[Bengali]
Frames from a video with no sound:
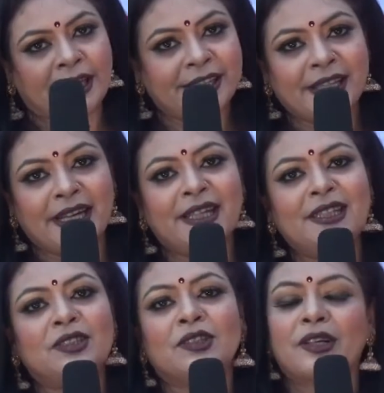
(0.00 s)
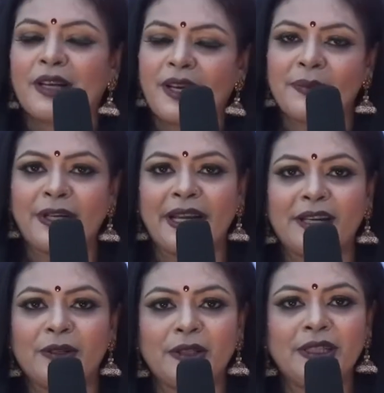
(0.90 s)
গীতিকার এবং
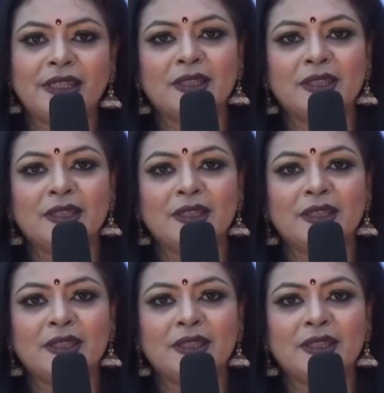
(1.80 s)
লেখক